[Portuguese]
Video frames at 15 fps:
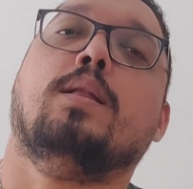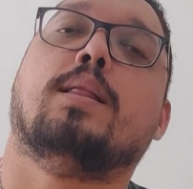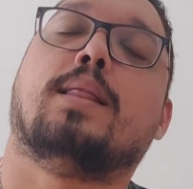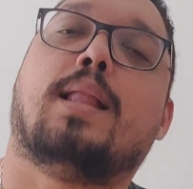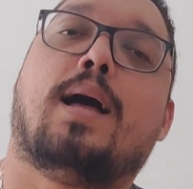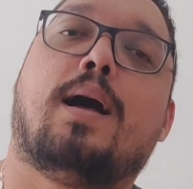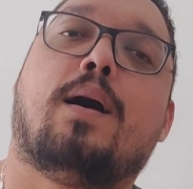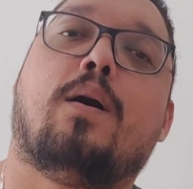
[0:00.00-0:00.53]

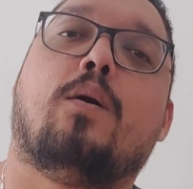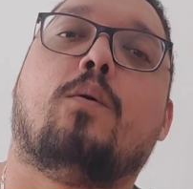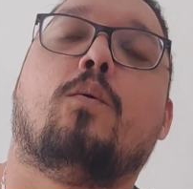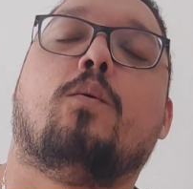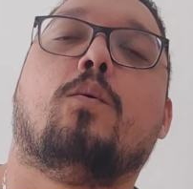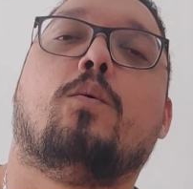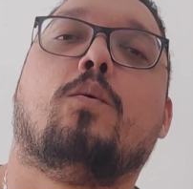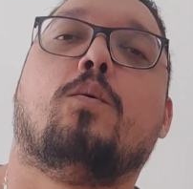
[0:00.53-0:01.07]
Lá
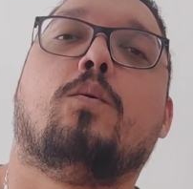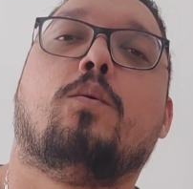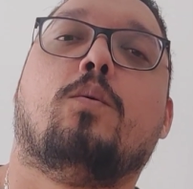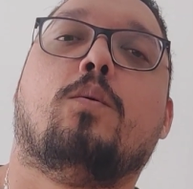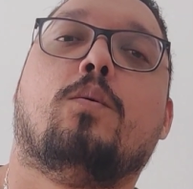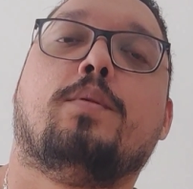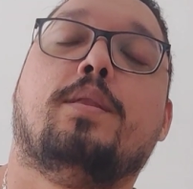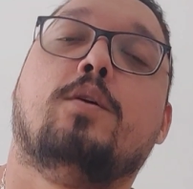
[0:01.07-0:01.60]

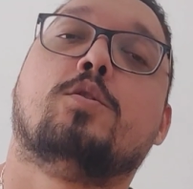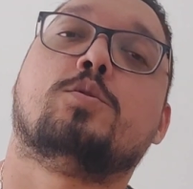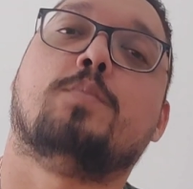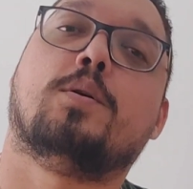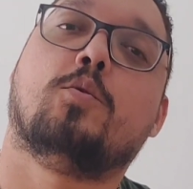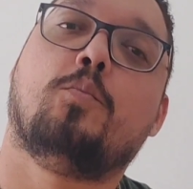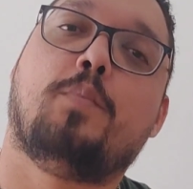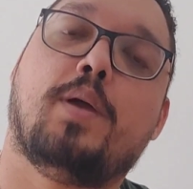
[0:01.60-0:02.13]
o Deus
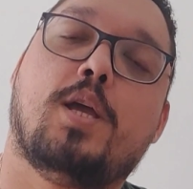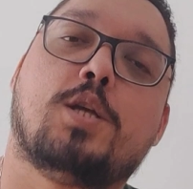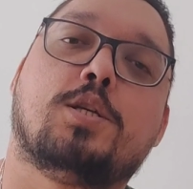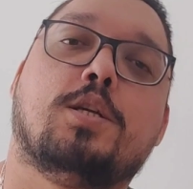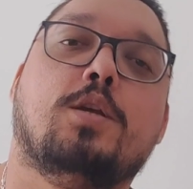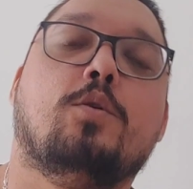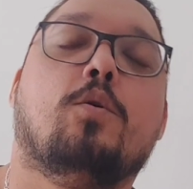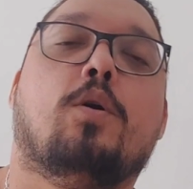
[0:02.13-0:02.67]
manda um
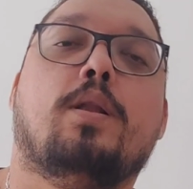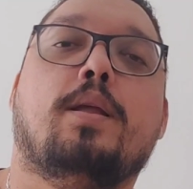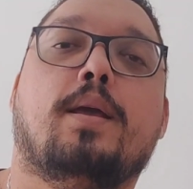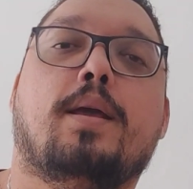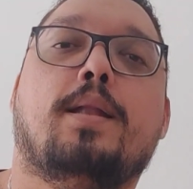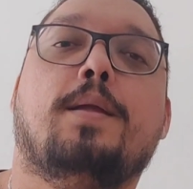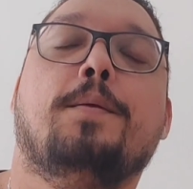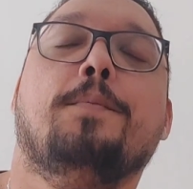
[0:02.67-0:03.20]
peixe, engole
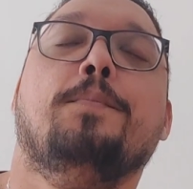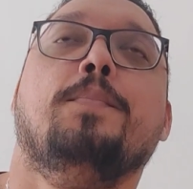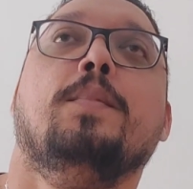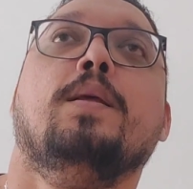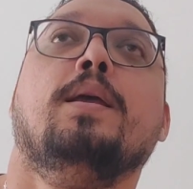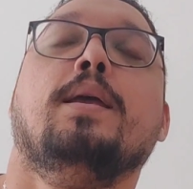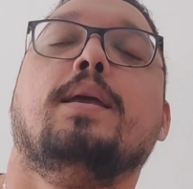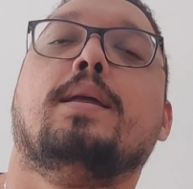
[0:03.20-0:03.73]
ele
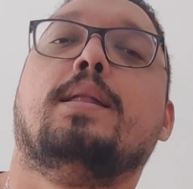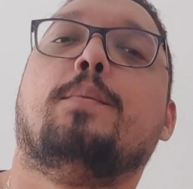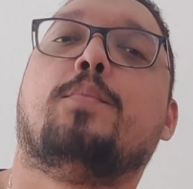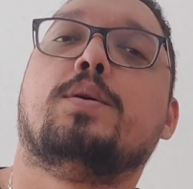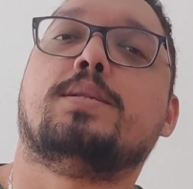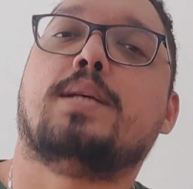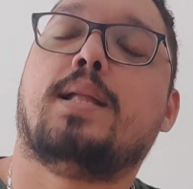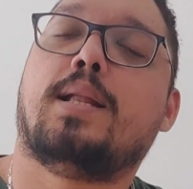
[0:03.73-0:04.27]
e
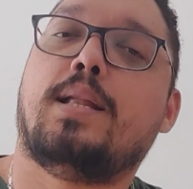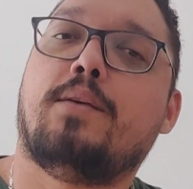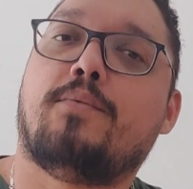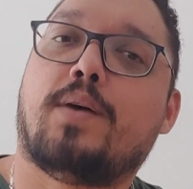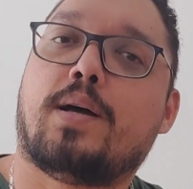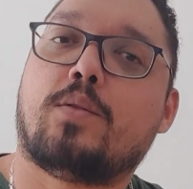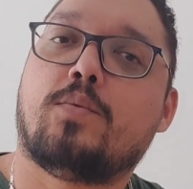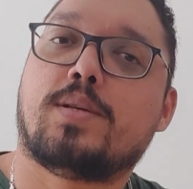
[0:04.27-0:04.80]
depois ele é
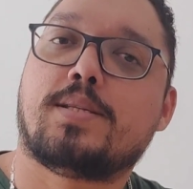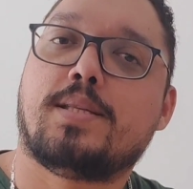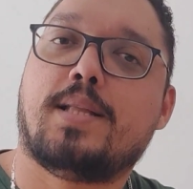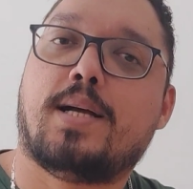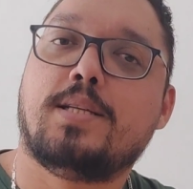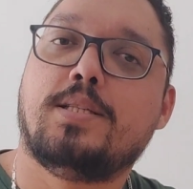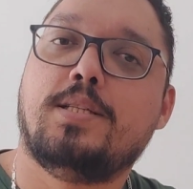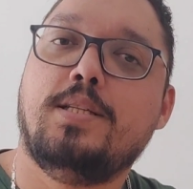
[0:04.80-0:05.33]
levado à
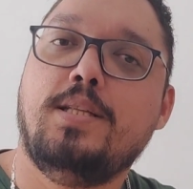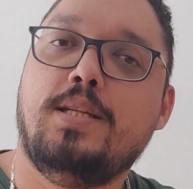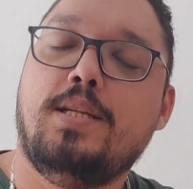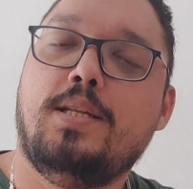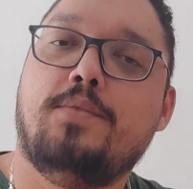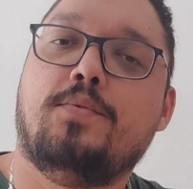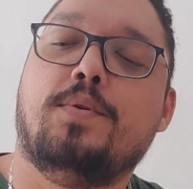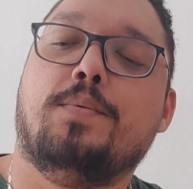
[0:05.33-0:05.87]
cidade de
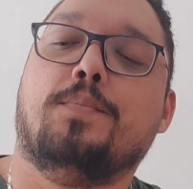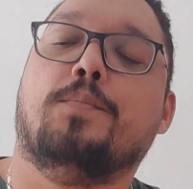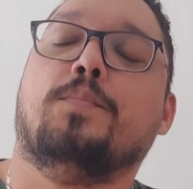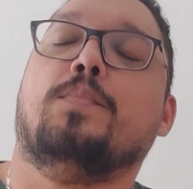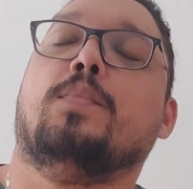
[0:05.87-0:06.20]
Nínive.